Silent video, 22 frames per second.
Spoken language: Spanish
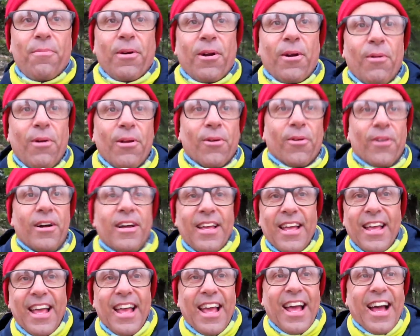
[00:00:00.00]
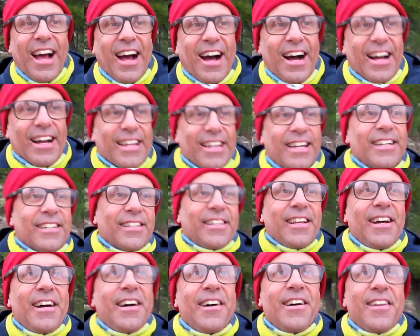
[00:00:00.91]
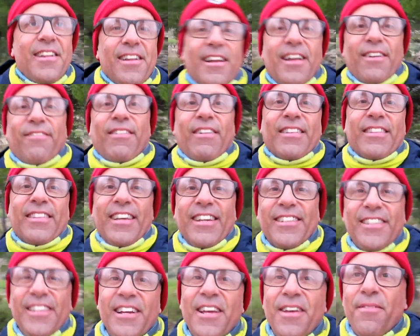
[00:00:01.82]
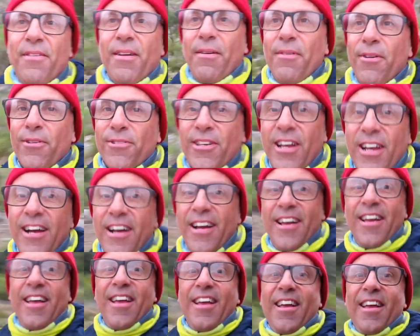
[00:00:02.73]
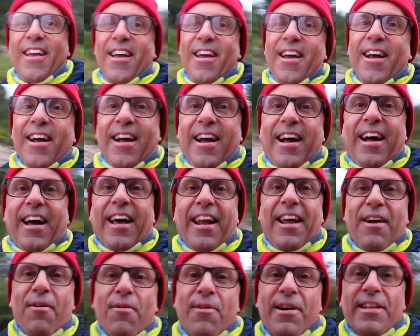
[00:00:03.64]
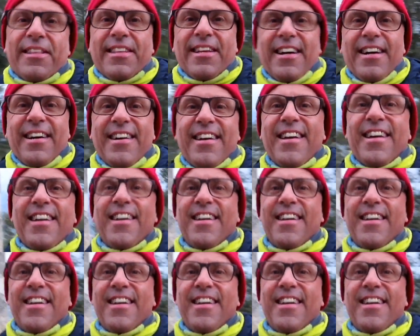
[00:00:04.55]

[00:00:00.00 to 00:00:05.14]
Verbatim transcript: Pero bueno, aquí está la fantástica y maravillosa crehueta.